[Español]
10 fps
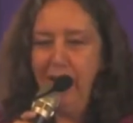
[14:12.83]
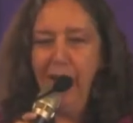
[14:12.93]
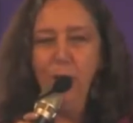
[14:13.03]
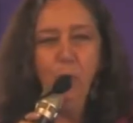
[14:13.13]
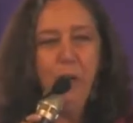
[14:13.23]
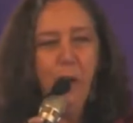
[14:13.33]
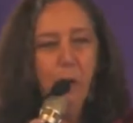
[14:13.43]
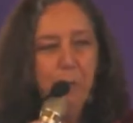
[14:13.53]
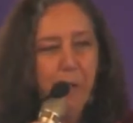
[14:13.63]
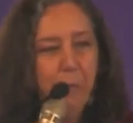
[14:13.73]
el
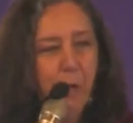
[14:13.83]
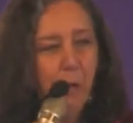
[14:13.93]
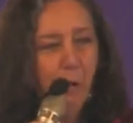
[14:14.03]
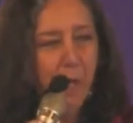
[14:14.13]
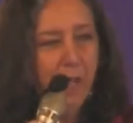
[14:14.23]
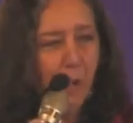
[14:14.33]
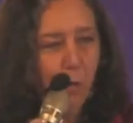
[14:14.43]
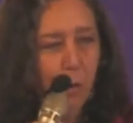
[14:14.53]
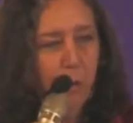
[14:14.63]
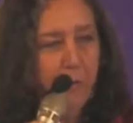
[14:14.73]
único premio Nobel de
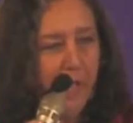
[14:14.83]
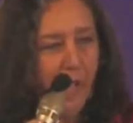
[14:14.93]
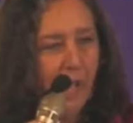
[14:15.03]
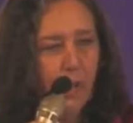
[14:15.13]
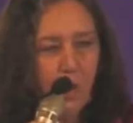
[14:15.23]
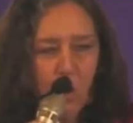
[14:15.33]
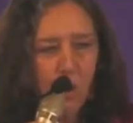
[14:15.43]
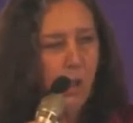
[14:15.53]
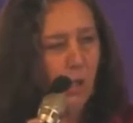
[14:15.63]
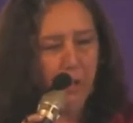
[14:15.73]
Economía
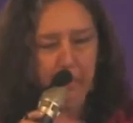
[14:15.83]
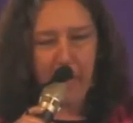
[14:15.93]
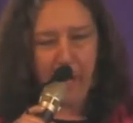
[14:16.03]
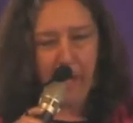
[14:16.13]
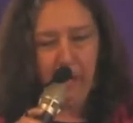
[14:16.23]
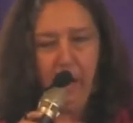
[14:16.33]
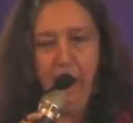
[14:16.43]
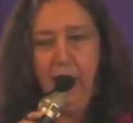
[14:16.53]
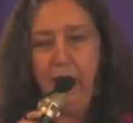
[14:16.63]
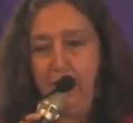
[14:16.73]
no neoliberal
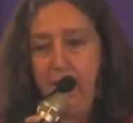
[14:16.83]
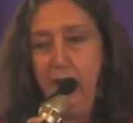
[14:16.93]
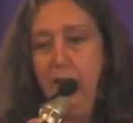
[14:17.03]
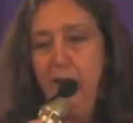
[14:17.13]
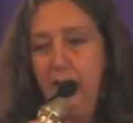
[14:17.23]
y